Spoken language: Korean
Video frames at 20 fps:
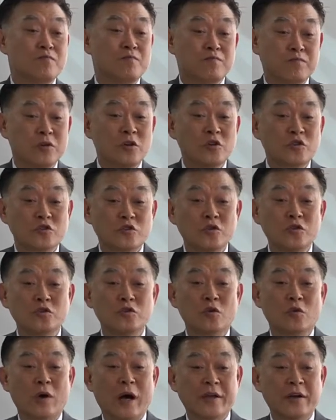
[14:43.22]

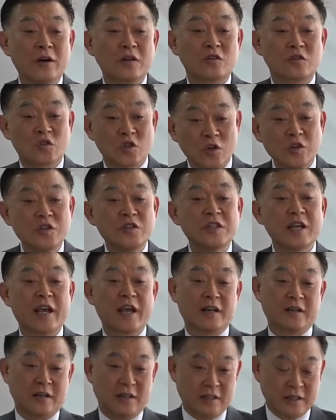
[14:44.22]
불순종하여
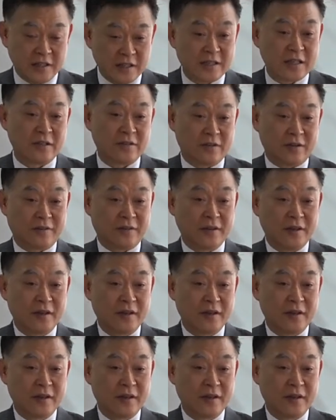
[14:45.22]
전쟁을 일으킨 것.